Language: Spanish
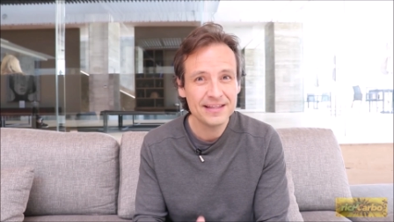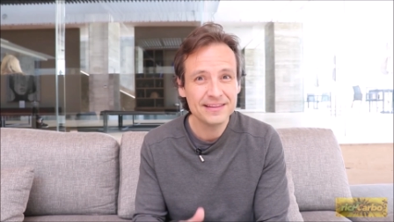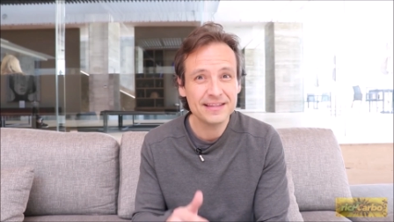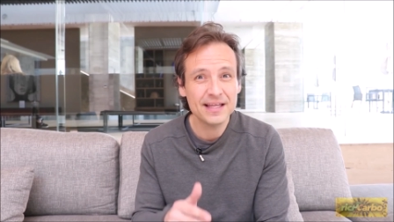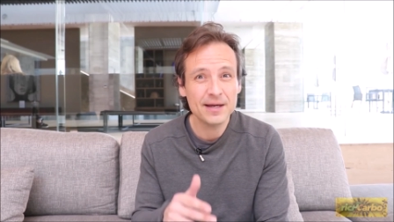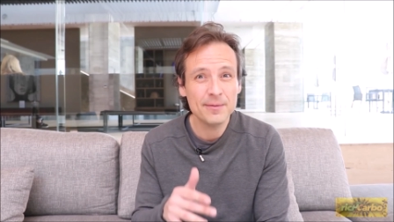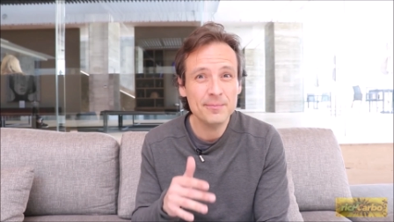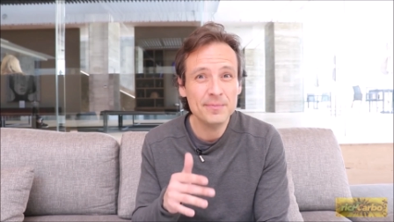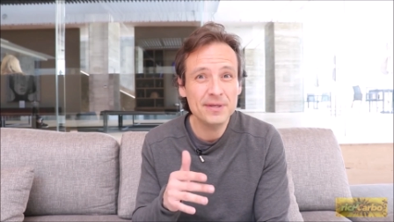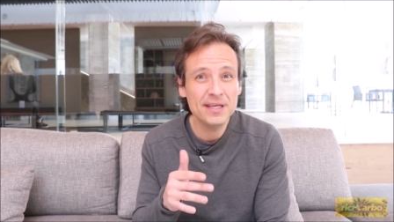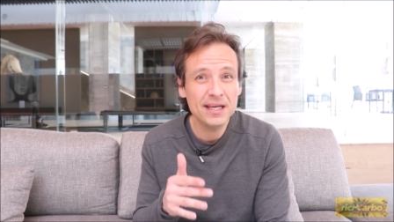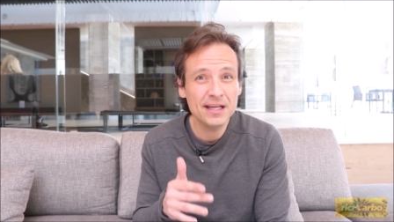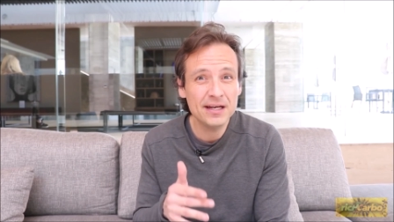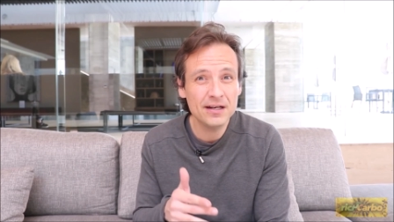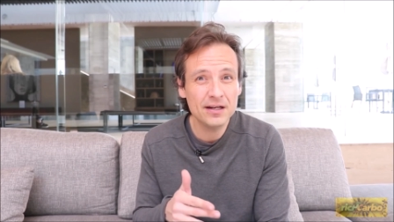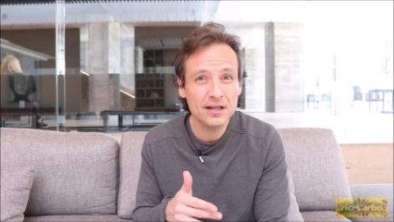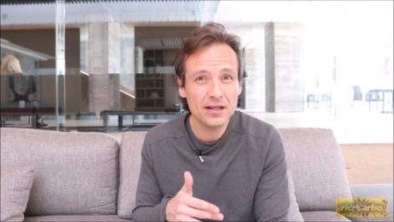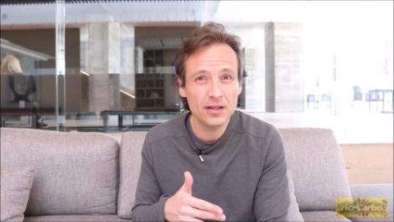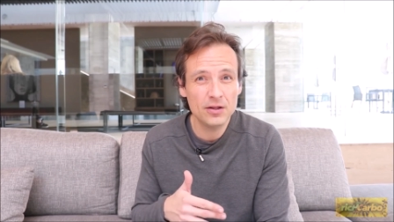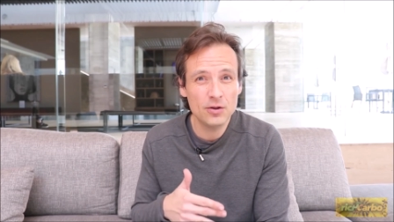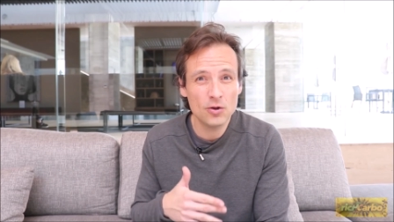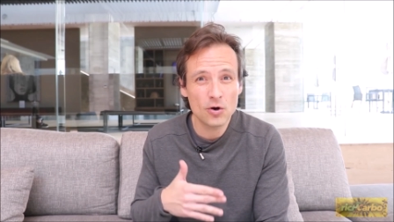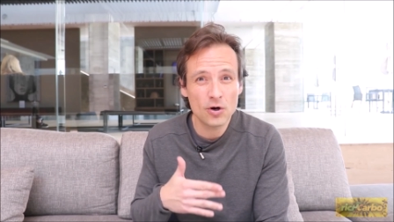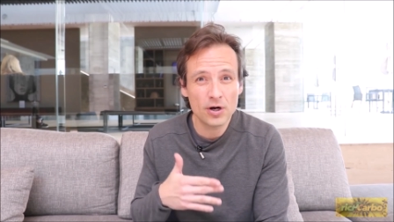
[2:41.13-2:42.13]

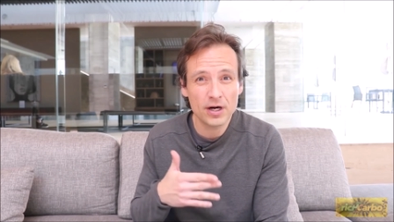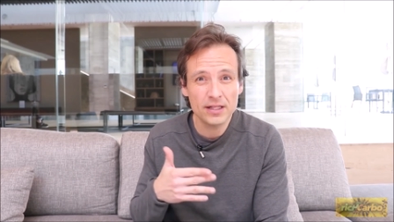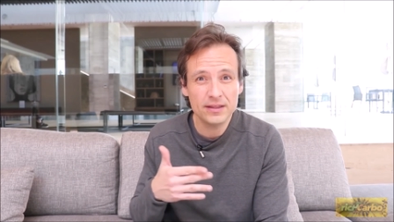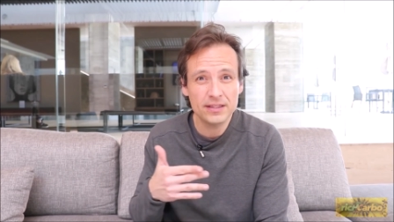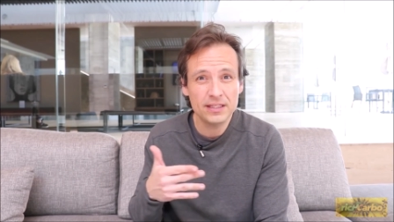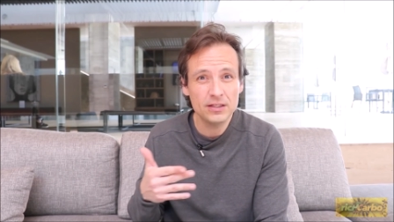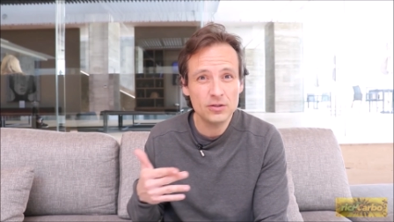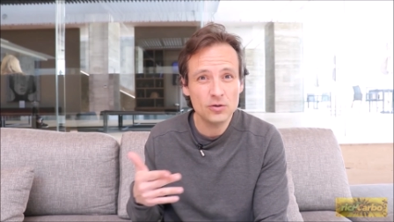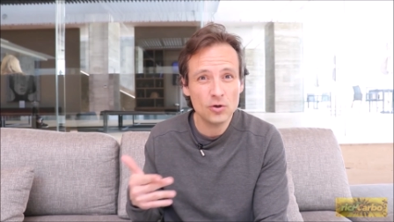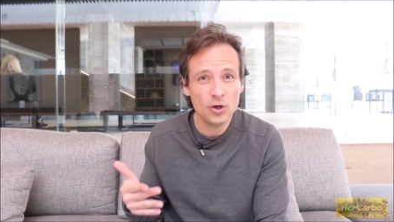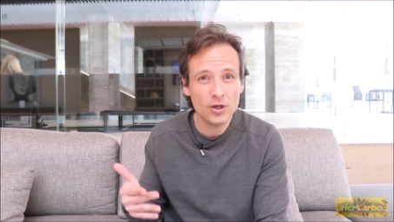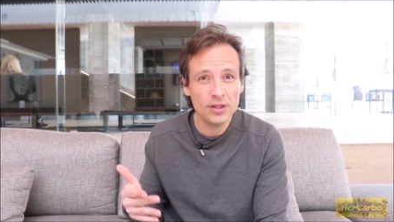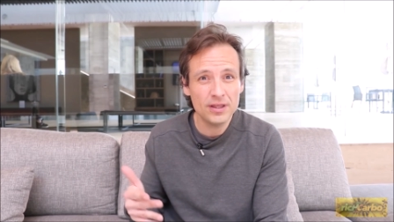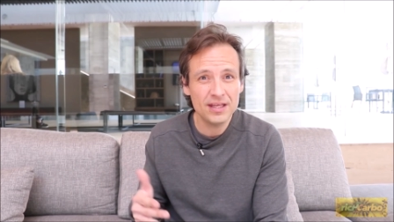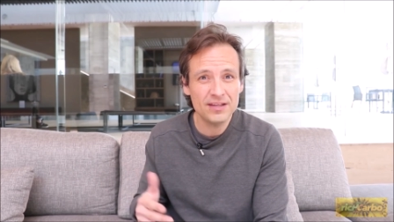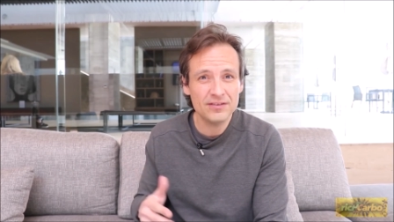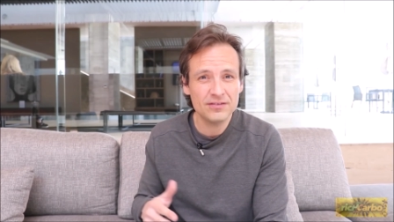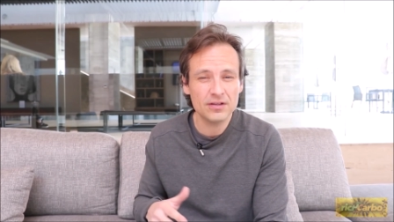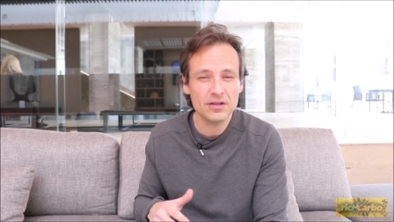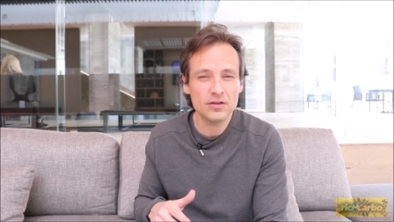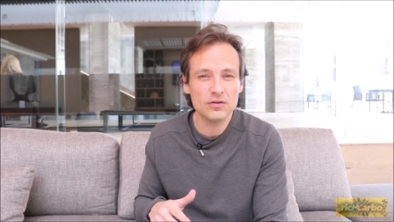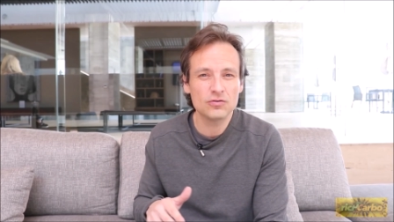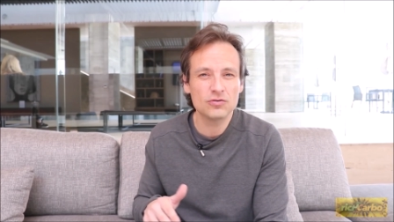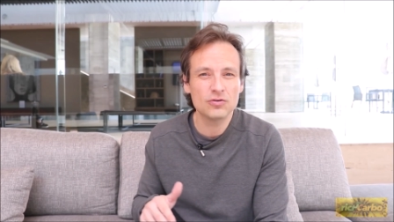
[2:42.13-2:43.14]
También los
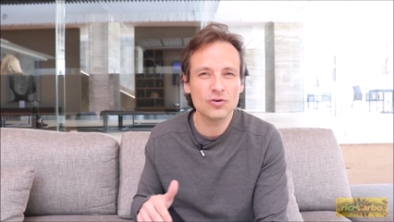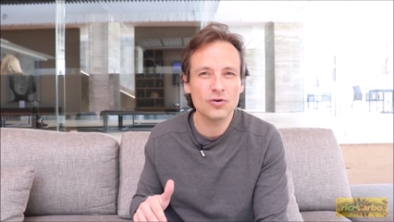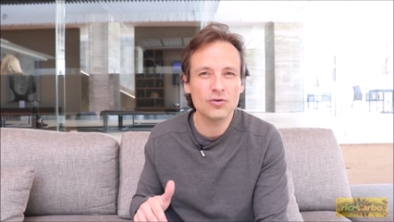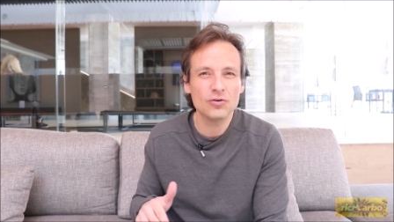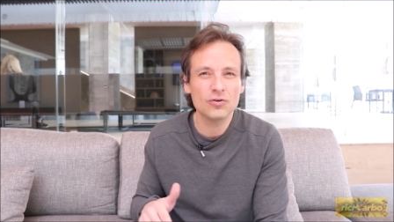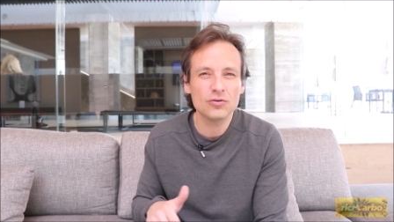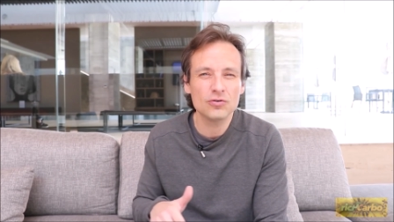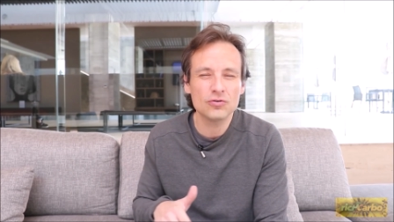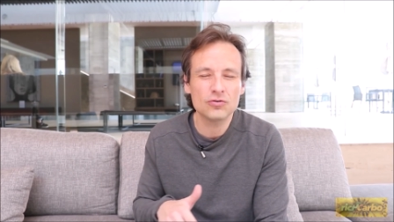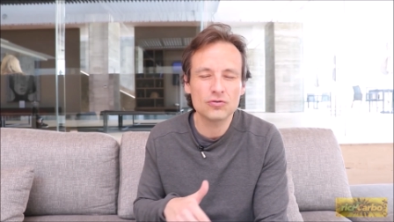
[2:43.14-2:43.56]
retinoides son